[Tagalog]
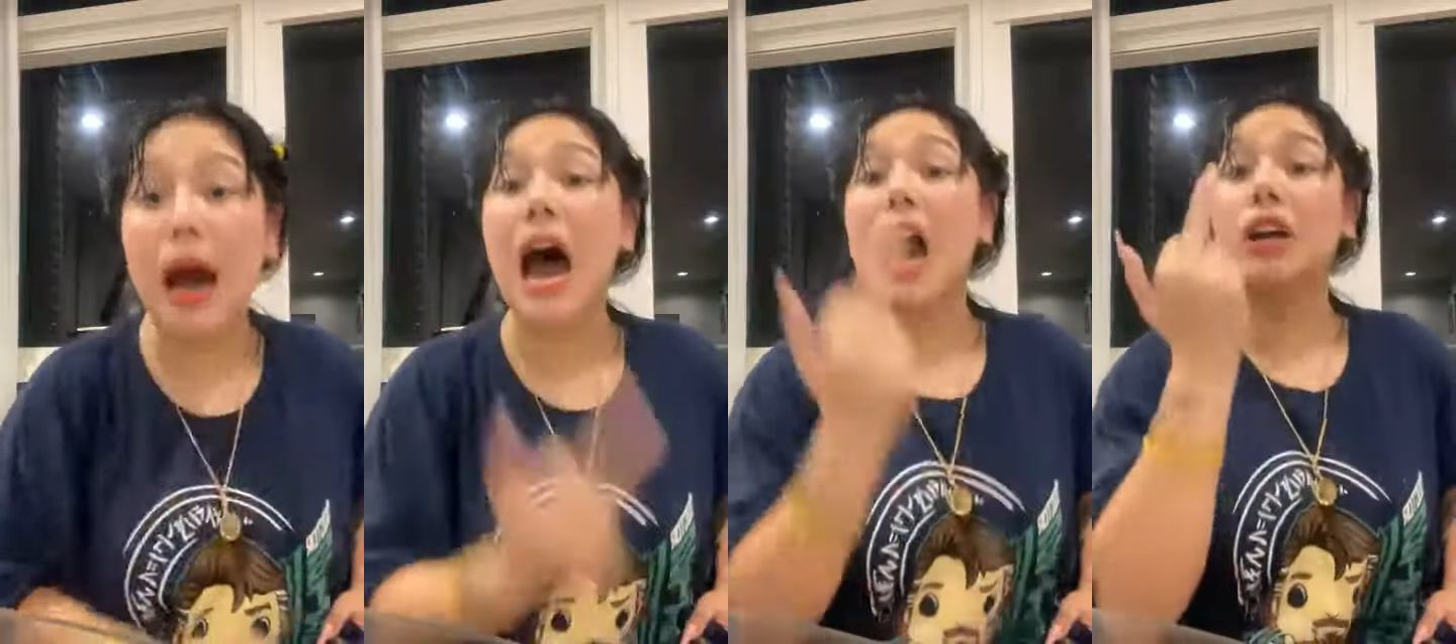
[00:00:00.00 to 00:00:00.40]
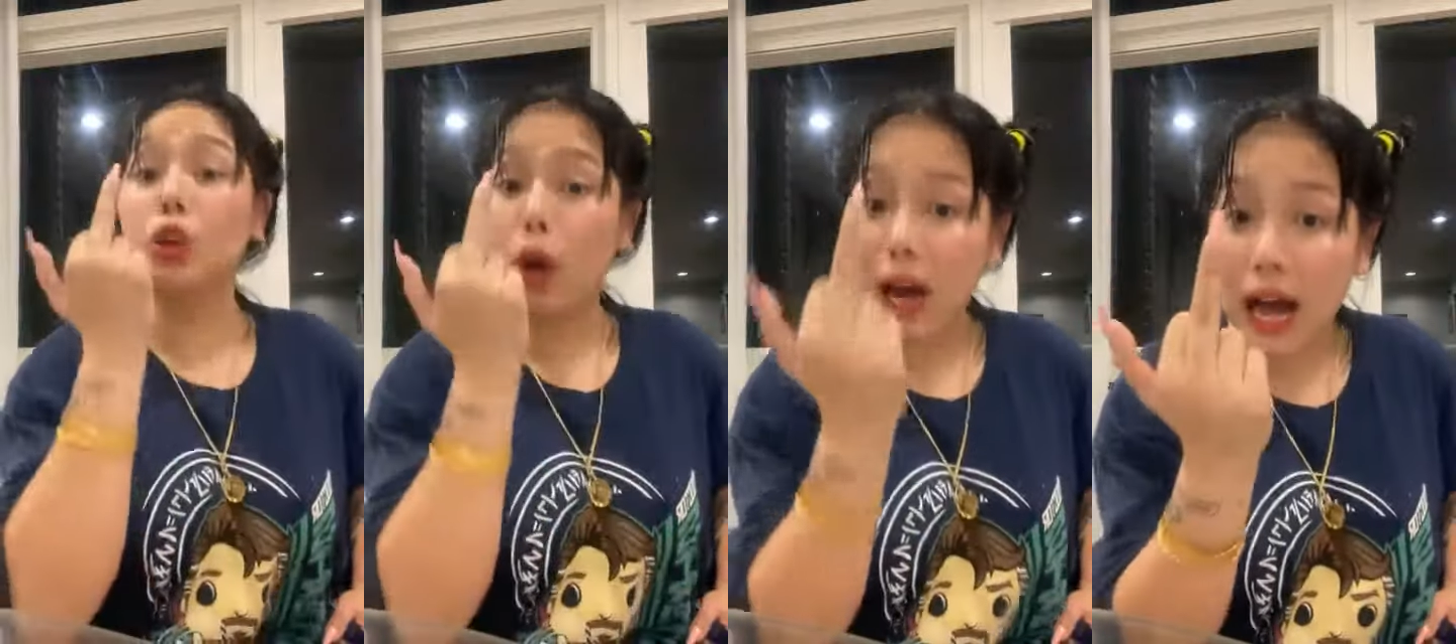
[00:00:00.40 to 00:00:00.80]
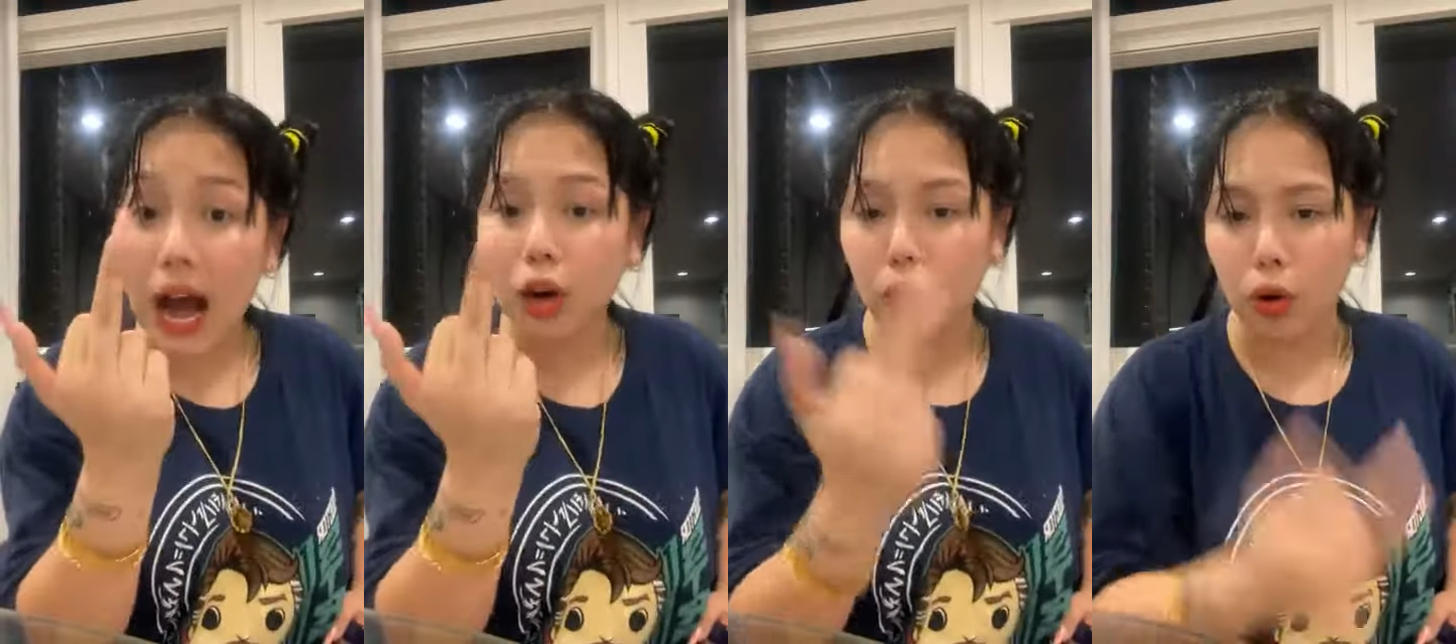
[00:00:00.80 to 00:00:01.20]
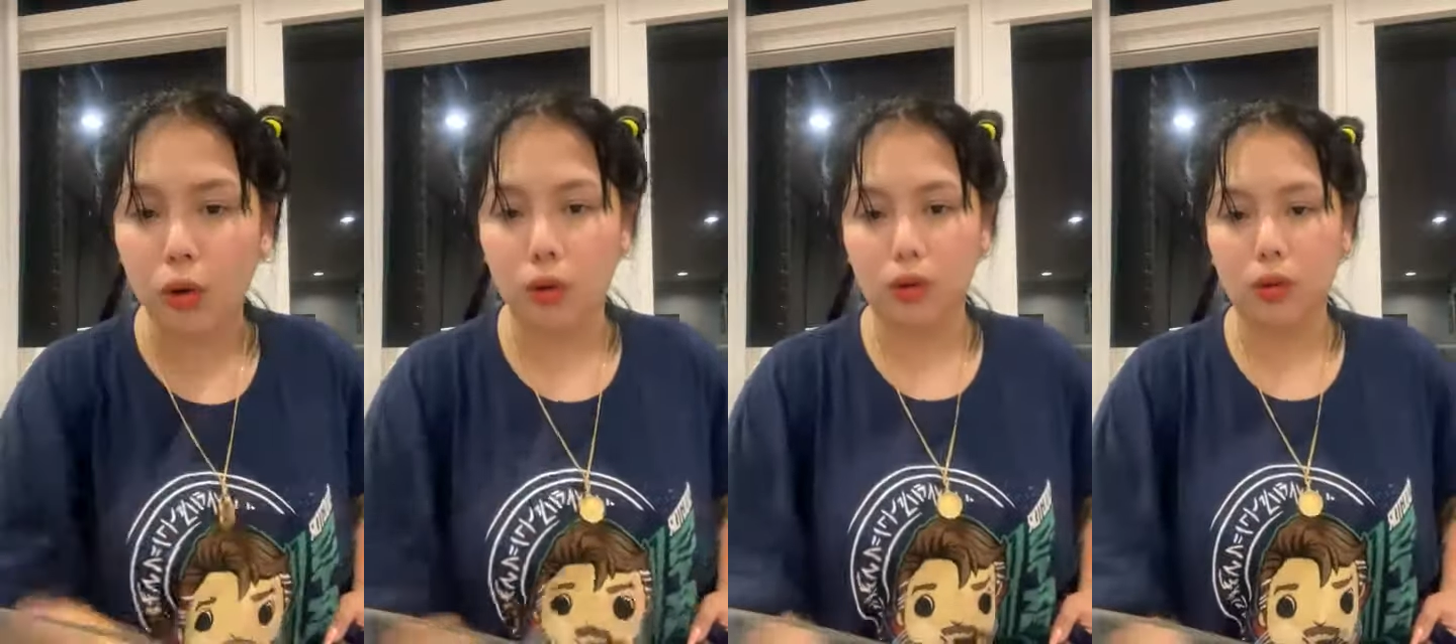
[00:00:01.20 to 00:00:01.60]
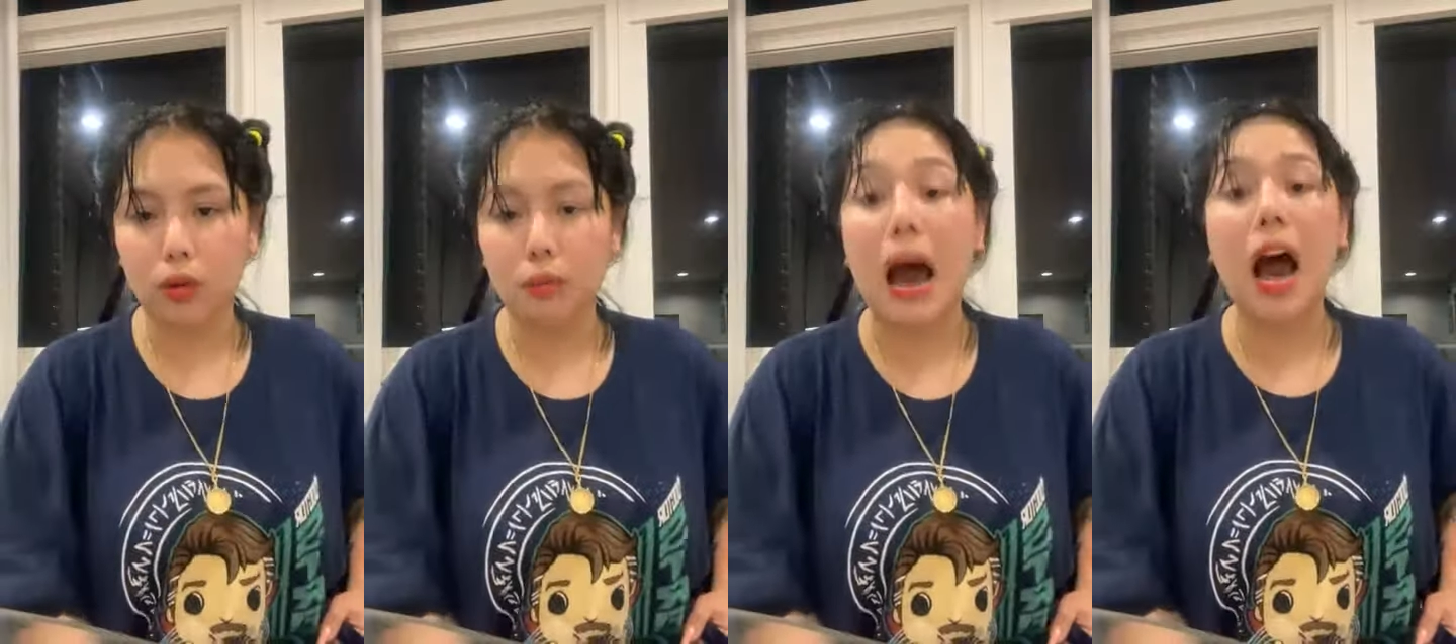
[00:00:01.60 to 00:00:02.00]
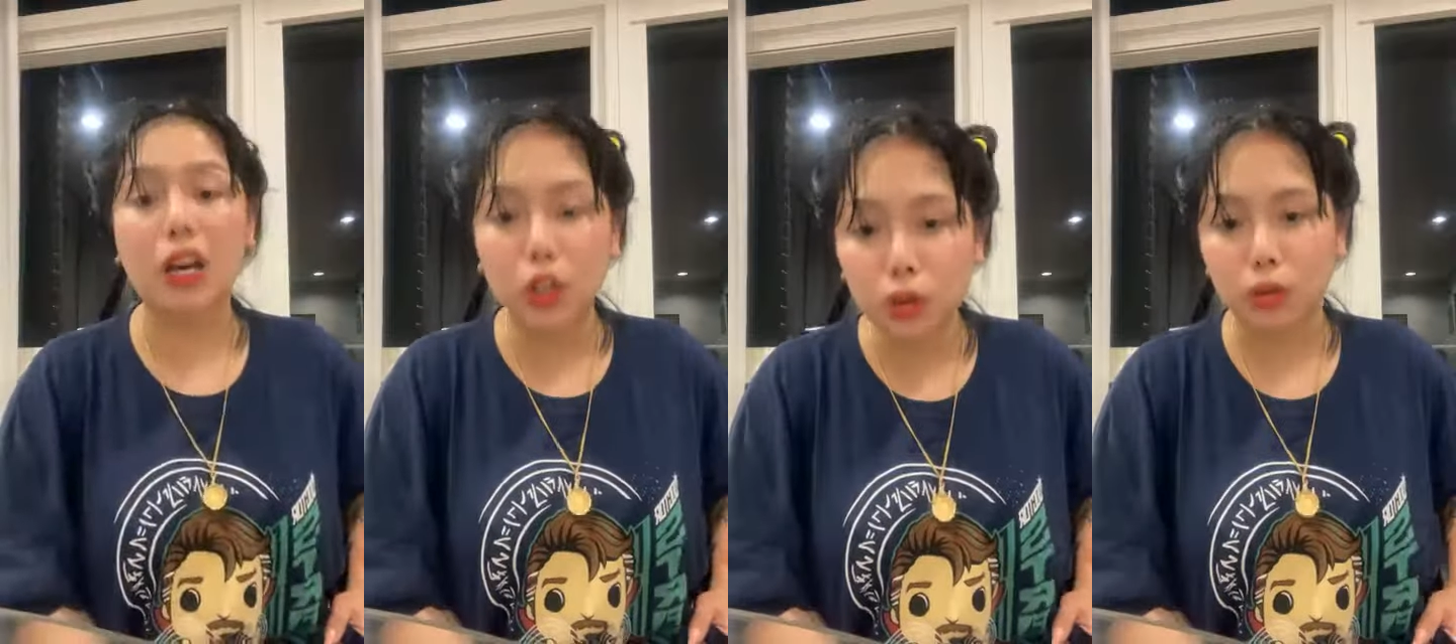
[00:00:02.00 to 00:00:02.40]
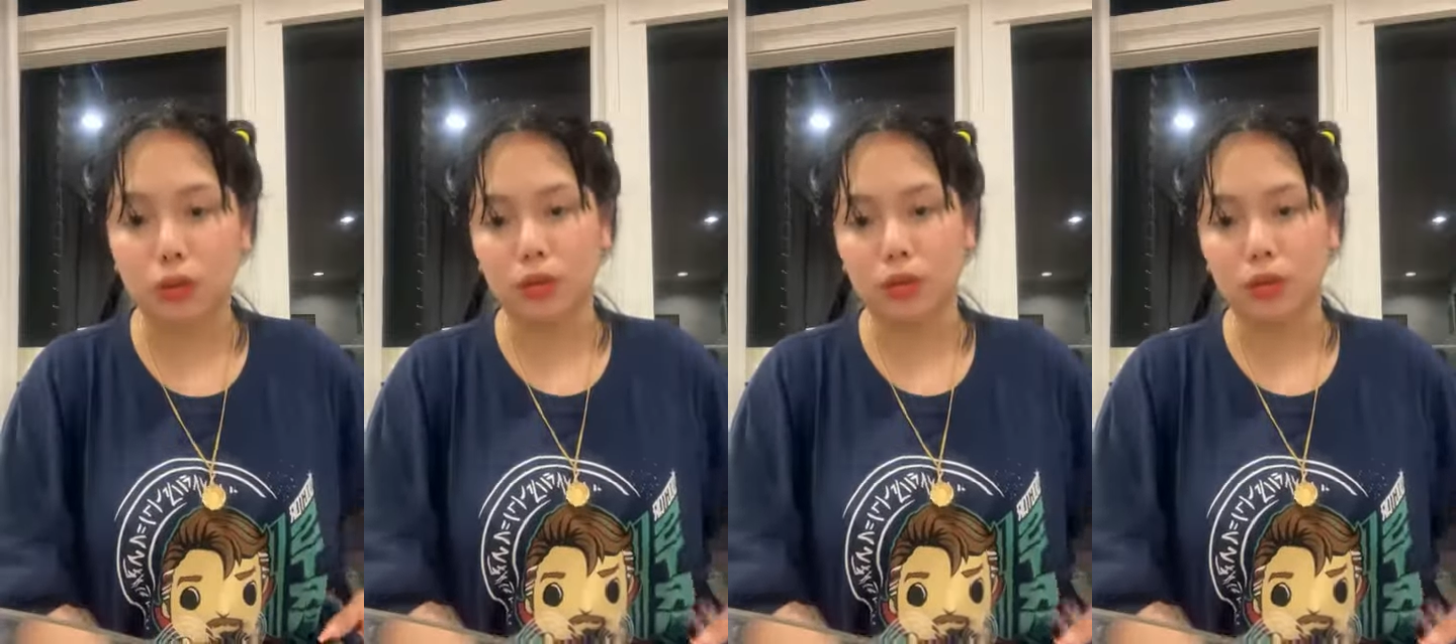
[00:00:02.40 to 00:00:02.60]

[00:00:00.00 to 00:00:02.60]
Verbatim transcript: Fuck you kagago. Fuck you.